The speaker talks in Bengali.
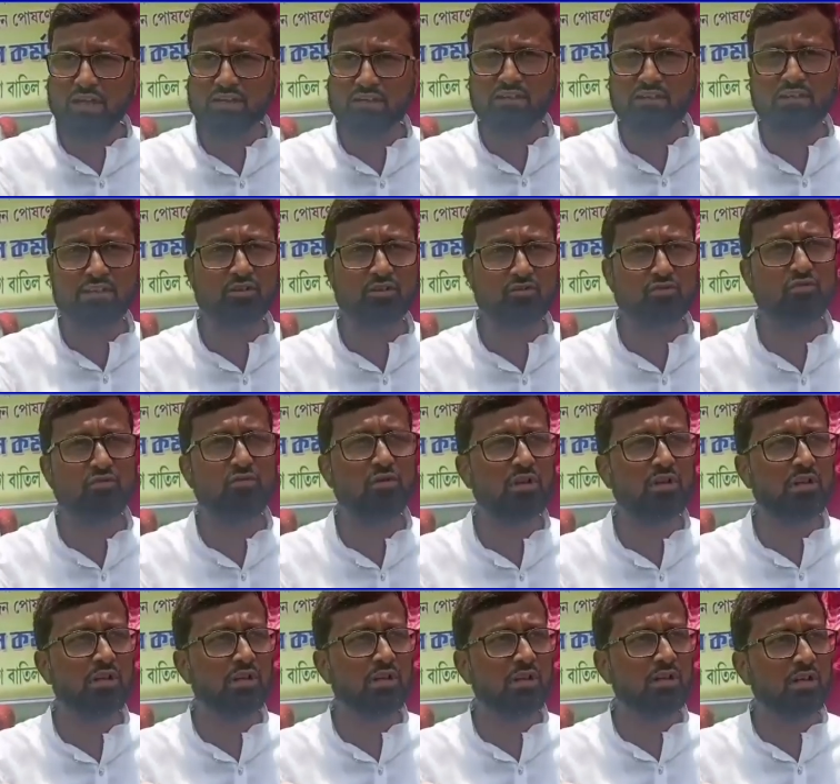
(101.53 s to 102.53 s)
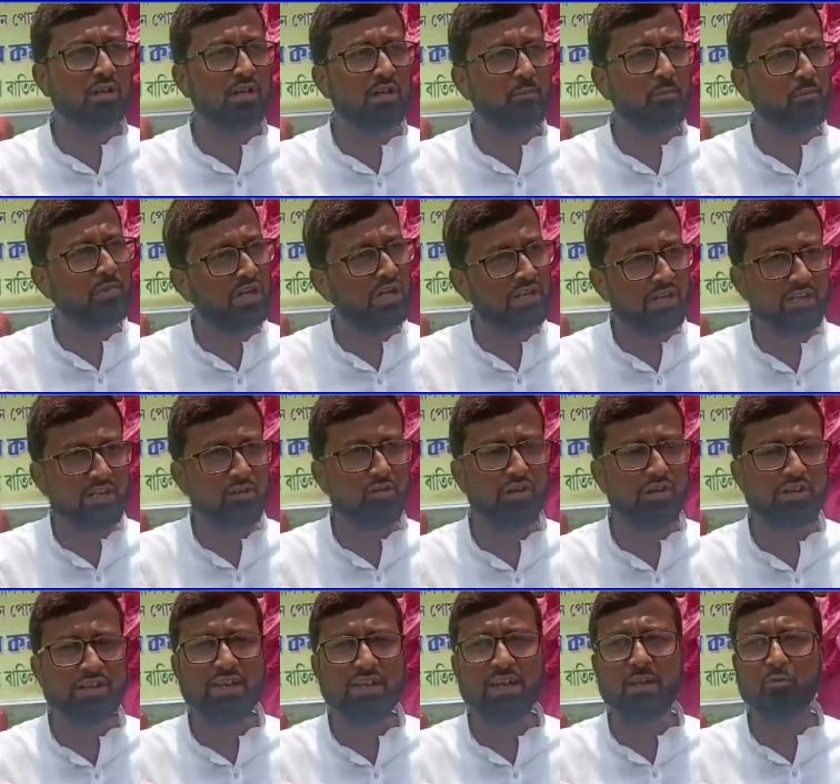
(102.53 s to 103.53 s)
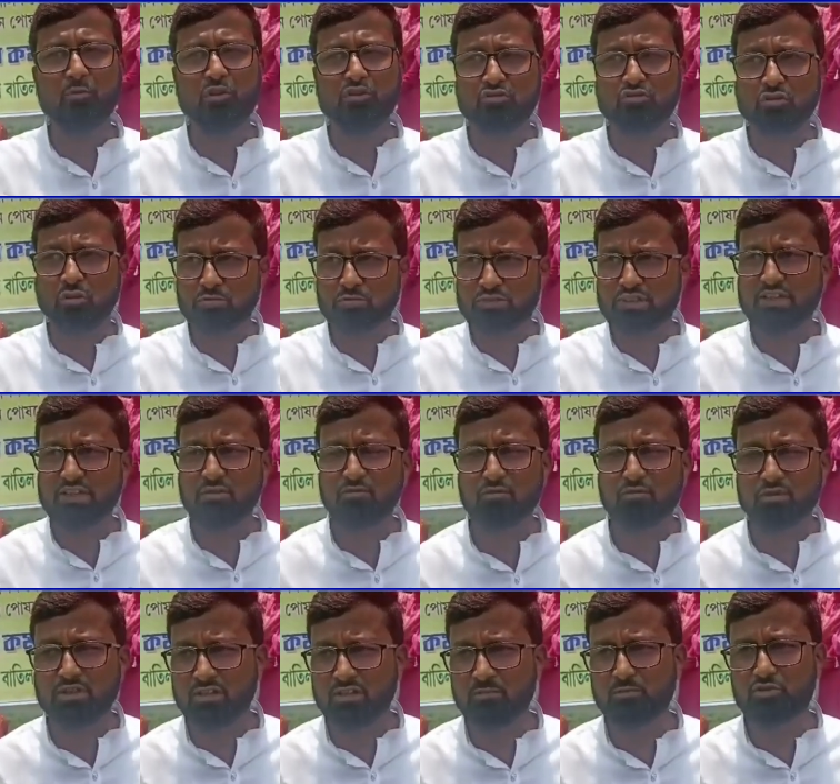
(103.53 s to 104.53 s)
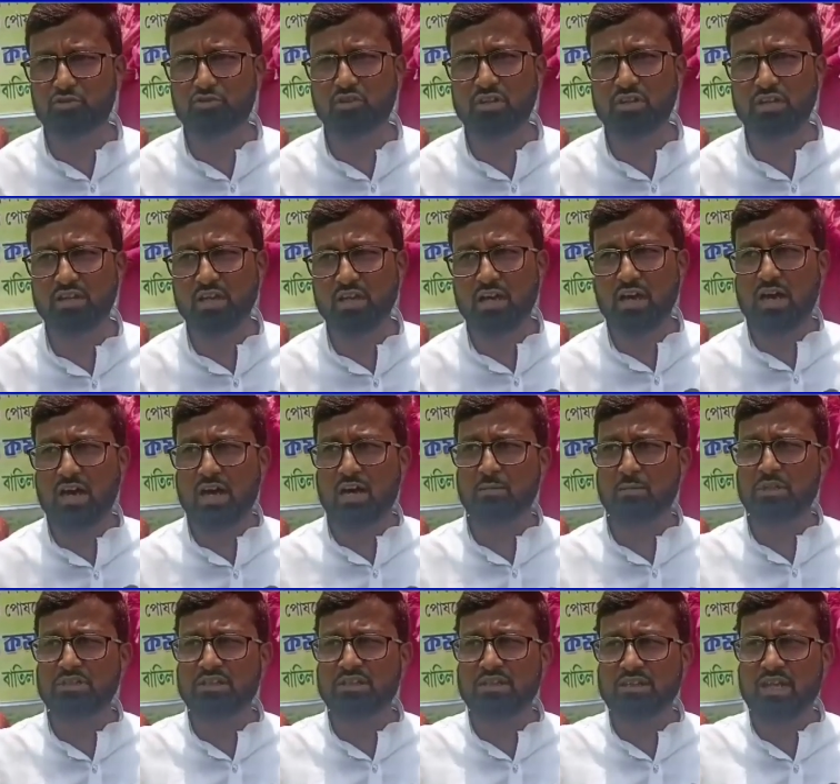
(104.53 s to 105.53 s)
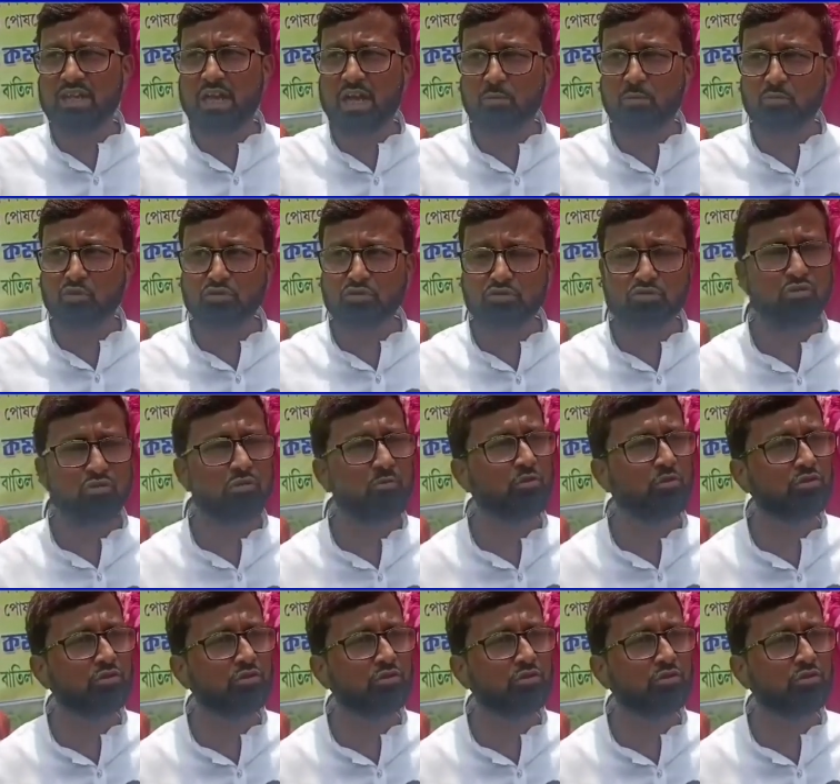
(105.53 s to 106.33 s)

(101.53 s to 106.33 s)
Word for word: একটা কিছু মানাই হয়নি এবং সবথেকে দুঃখের বিষয় আমাদেরকে আমন্ত্রণ